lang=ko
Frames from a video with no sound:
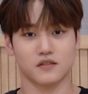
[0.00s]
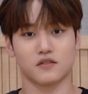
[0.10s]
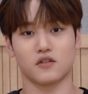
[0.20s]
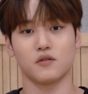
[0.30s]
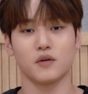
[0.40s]

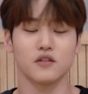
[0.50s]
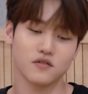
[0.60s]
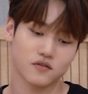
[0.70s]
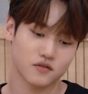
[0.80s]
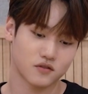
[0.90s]

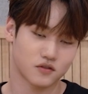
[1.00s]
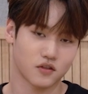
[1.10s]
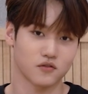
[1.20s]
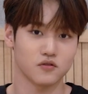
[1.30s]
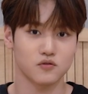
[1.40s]
그러면
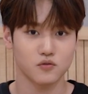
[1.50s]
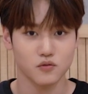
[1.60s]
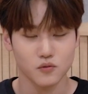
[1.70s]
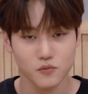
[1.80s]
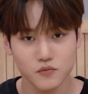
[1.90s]
저는
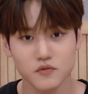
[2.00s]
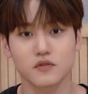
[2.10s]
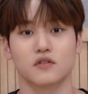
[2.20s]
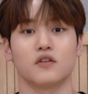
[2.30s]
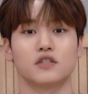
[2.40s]
또
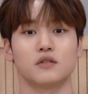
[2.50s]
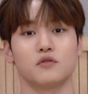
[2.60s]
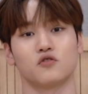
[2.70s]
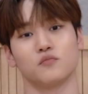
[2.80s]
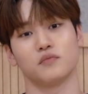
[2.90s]

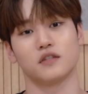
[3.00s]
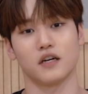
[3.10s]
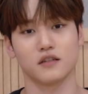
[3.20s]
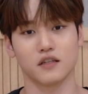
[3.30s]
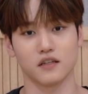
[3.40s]
열심히 준비를
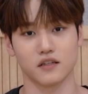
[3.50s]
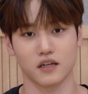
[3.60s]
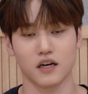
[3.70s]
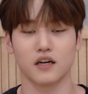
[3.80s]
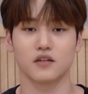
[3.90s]
할
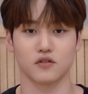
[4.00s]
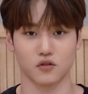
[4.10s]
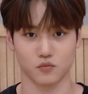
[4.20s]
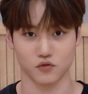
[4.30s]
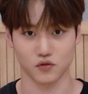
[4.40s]
테니까
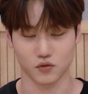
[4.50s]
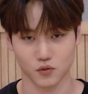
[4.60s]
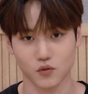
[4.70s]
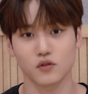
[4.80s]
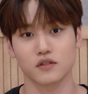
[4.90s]

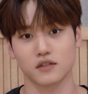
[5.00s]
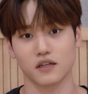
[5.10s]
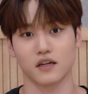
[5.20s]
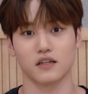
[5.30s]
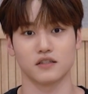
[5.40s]
여러분들도
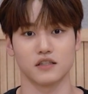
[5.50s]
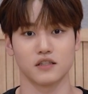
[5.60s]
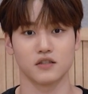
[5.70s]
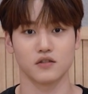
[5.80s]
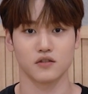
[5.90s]
그때까지
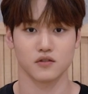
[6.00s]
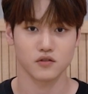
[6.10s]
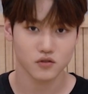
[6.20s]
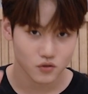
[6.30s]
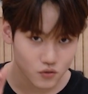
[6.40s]

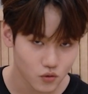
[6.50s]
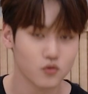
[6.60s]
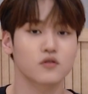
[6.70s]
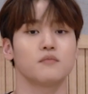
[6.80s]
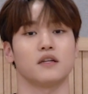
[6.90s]

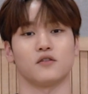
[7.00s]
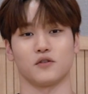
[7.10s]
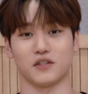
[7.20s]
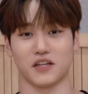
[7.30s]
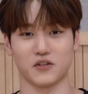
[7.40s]
조금만 더
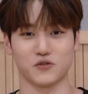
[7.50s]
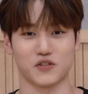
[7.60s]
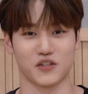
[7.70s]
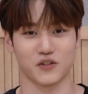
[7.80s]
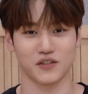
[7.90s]

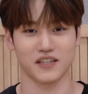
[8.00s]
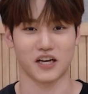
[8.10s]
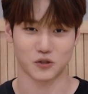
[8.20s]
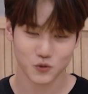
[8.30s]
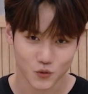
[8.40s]
기다려주세요.
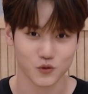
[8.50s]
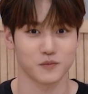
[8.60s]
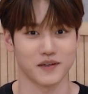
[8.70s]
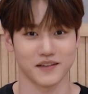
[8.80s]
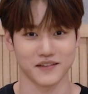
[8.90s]
아주
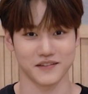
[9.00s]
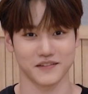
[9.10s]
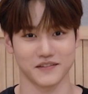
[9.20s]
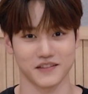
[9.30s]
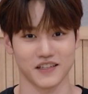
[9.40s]
조금만.
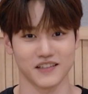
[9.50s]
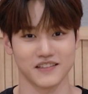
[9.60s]
네.